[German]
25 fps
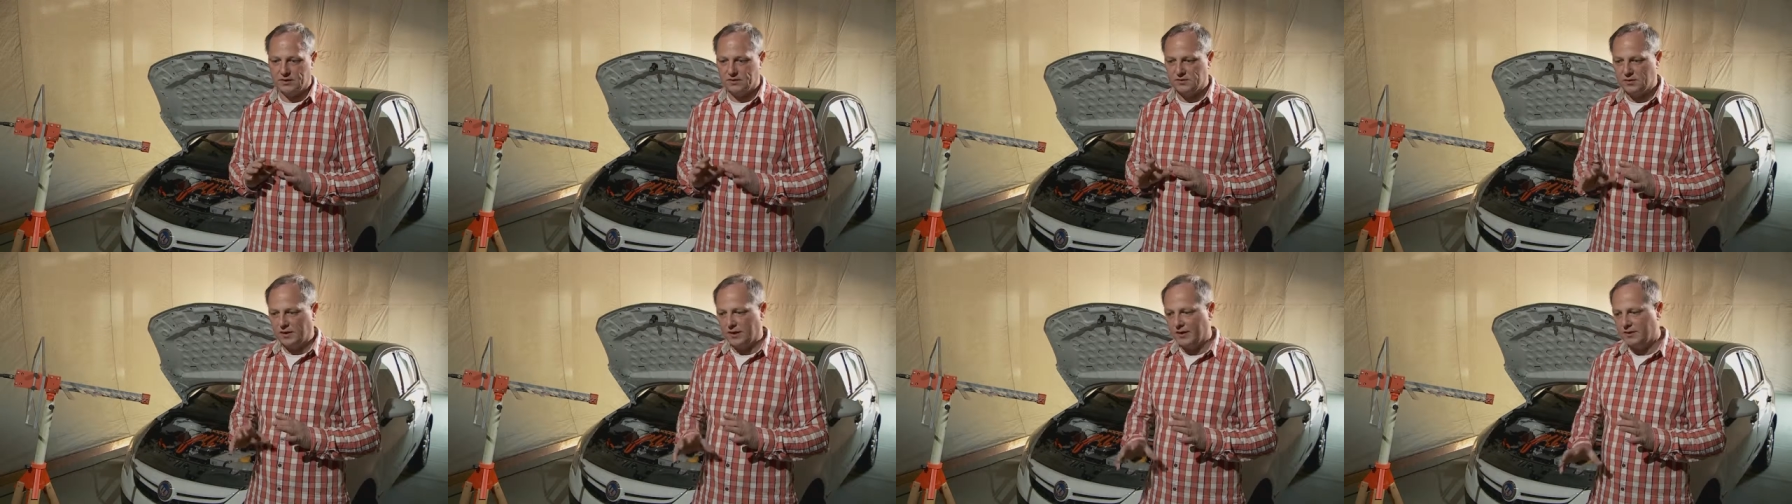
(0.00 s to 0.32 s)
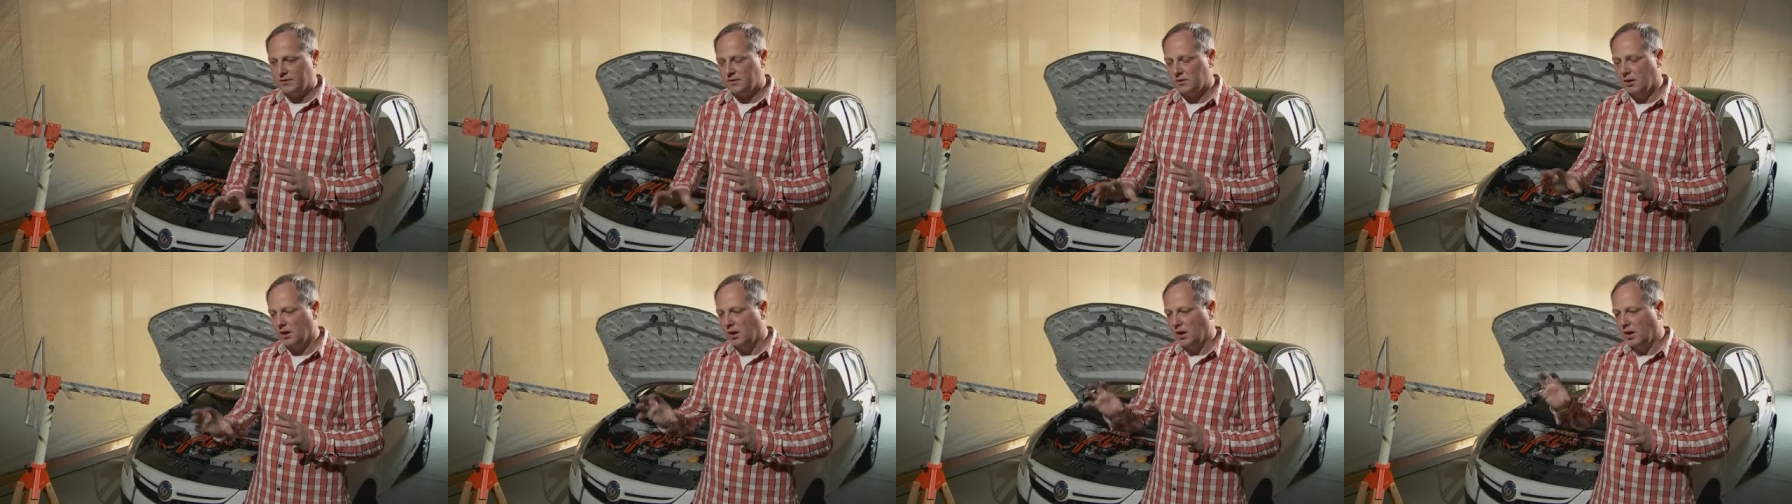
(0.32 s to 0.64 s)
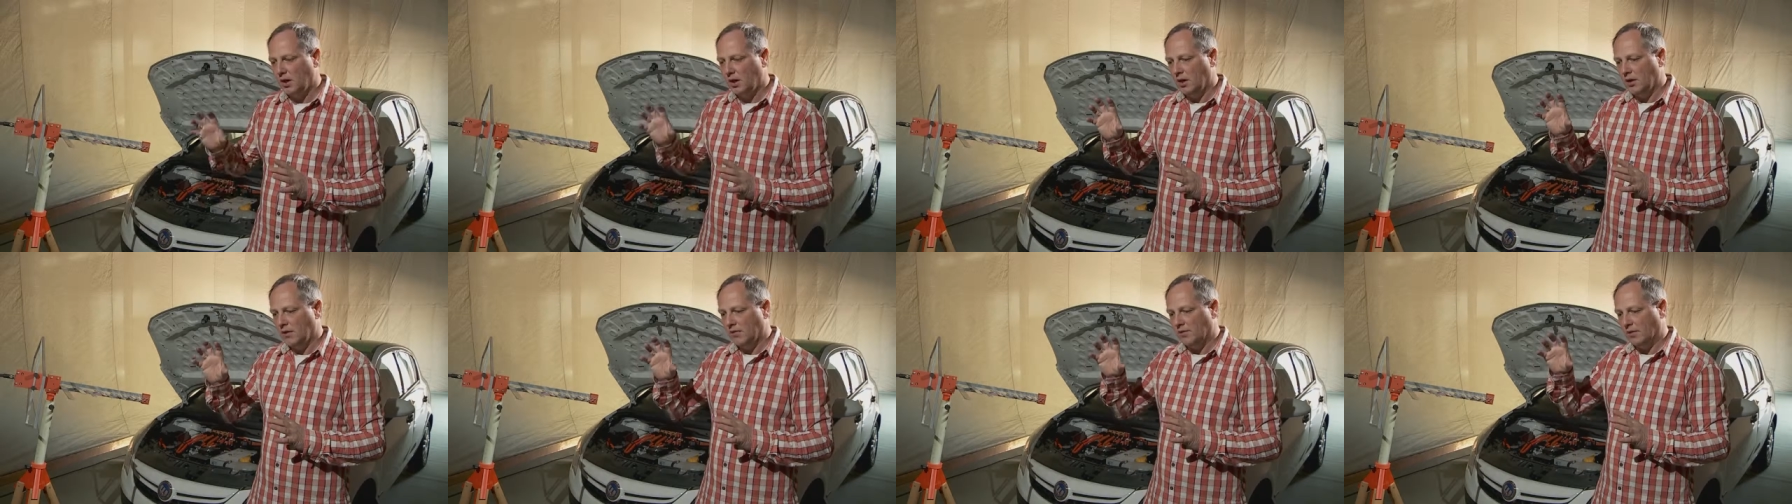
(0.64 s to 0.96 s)
Das heißt,
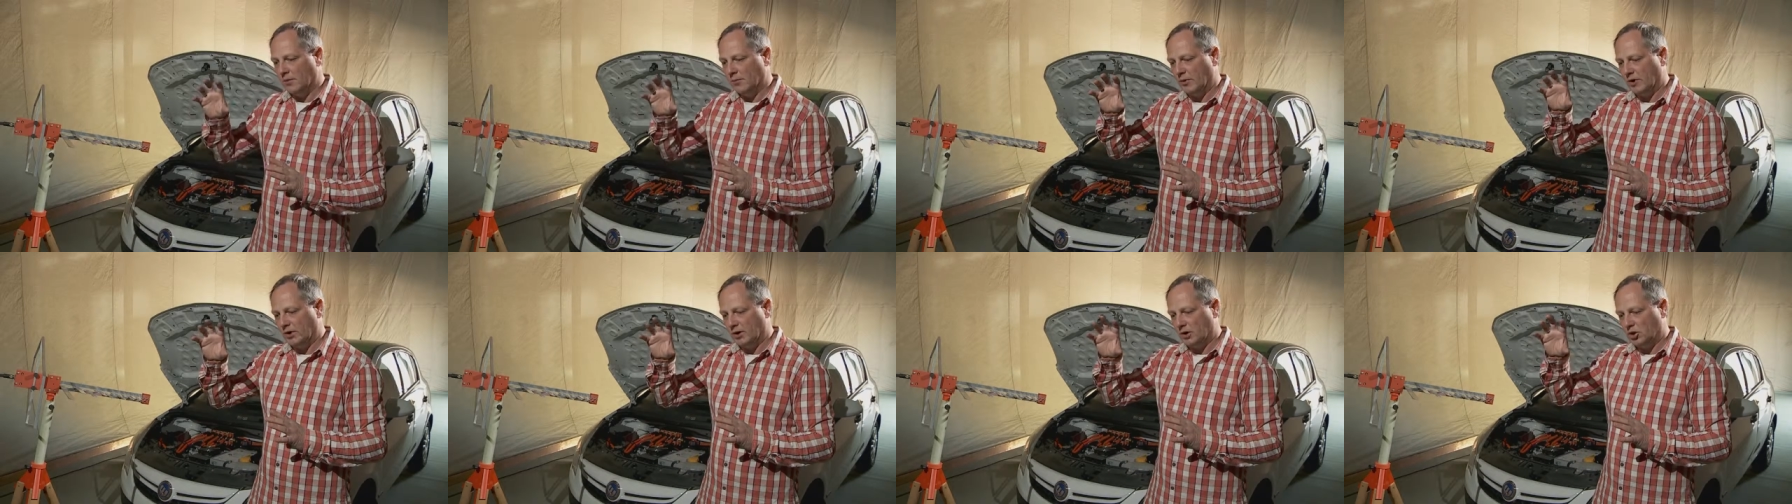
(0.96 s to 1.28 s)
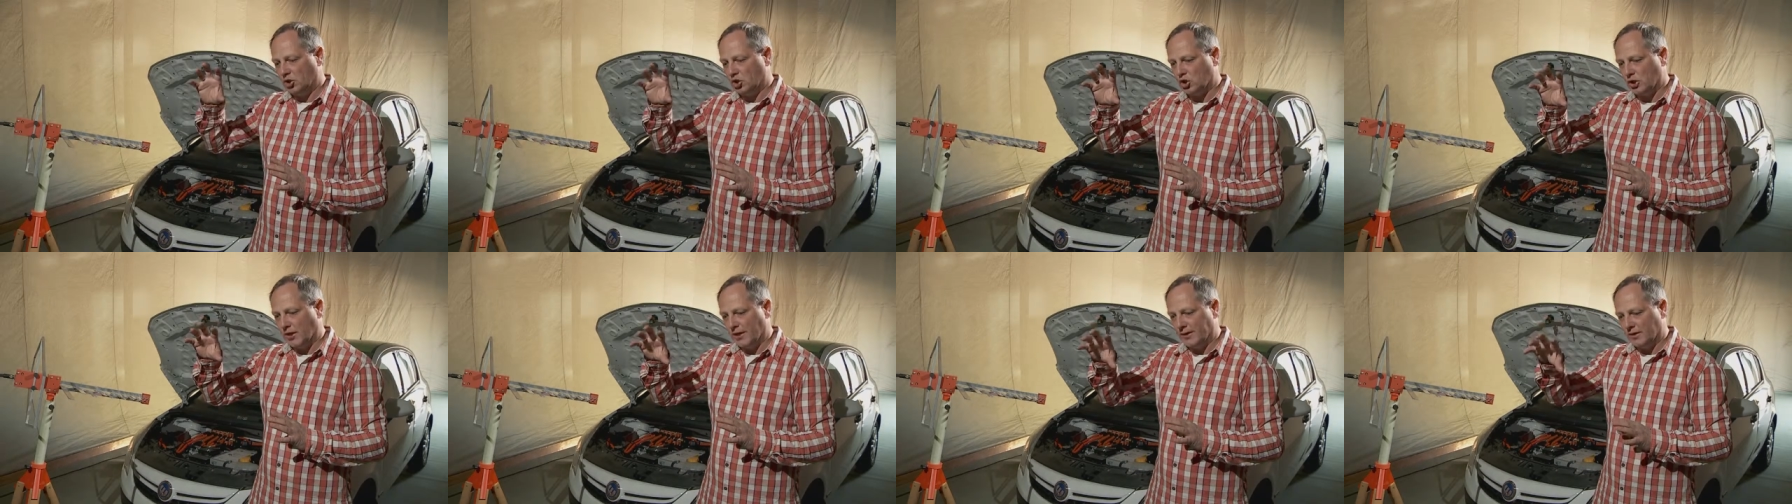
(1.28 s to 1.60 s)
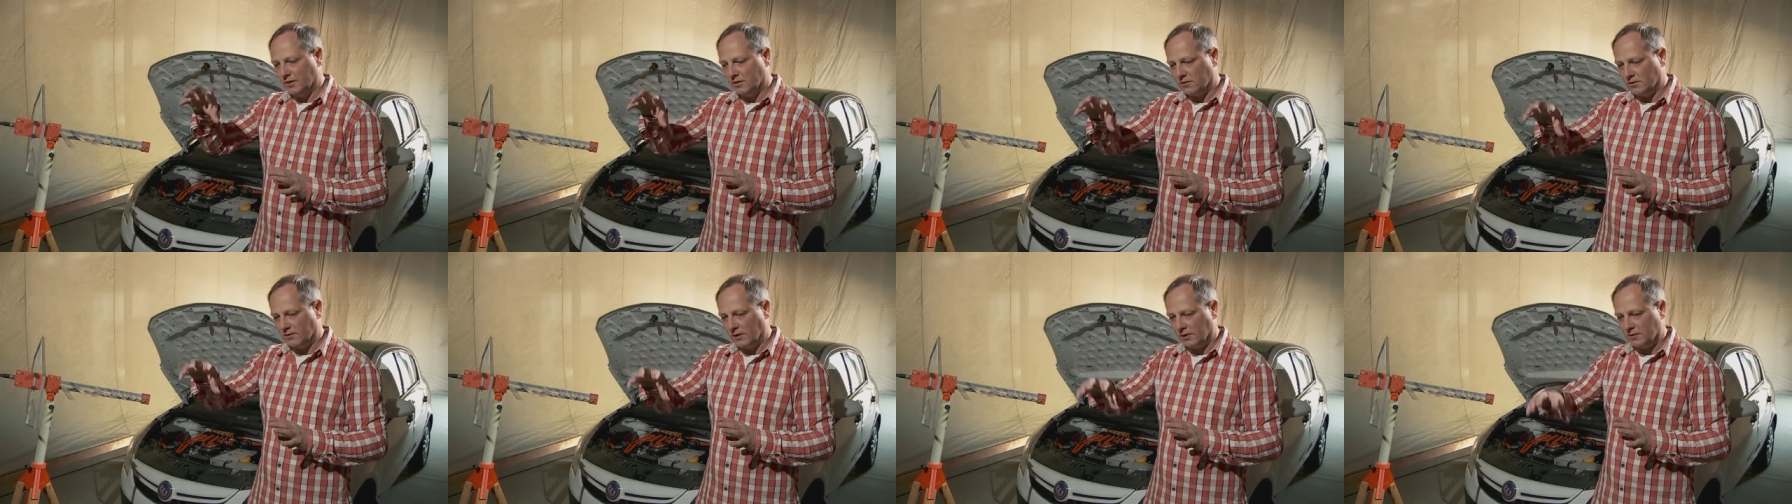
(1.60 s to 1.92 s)
wenn man den Stein
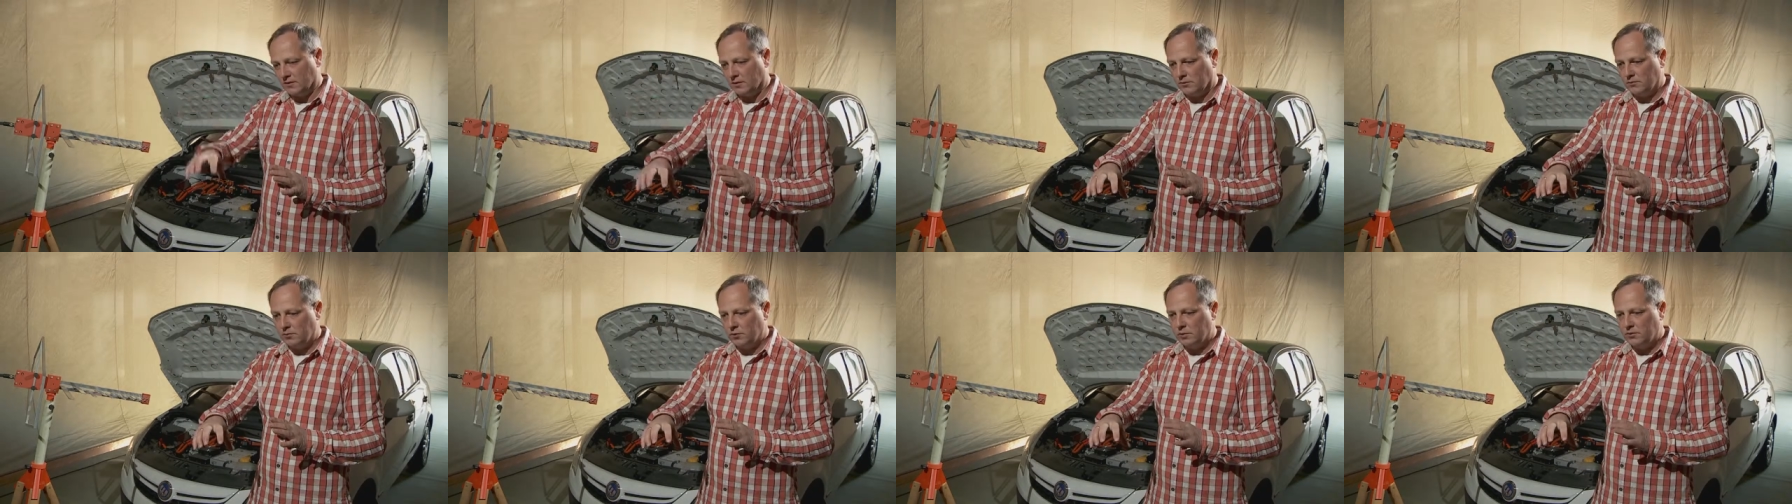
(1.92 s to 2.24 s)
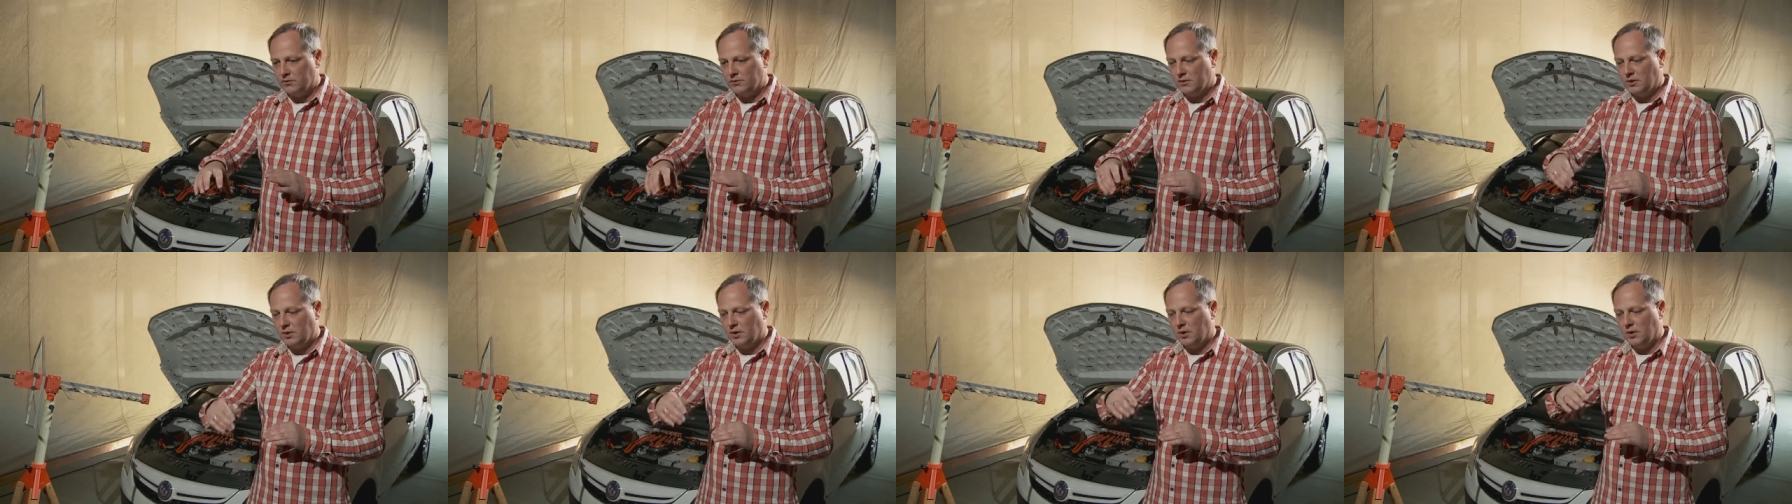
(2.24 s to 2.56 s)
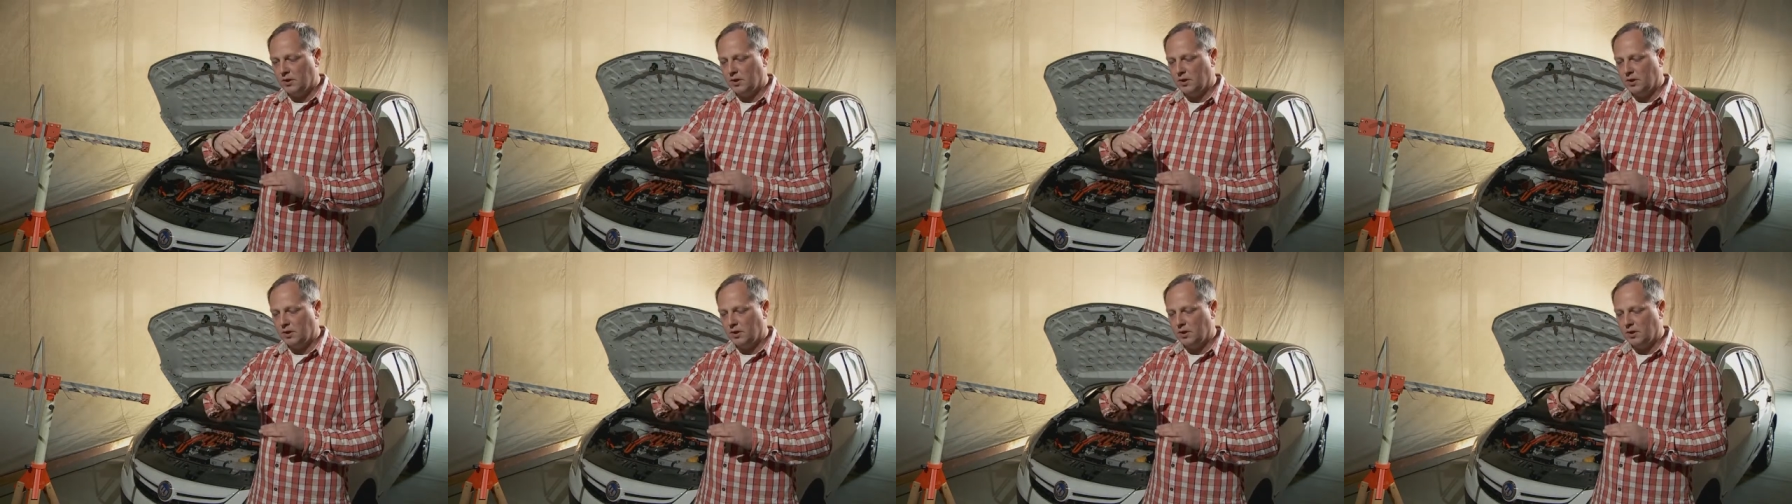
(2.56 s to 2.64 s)
ins Wasser wirft,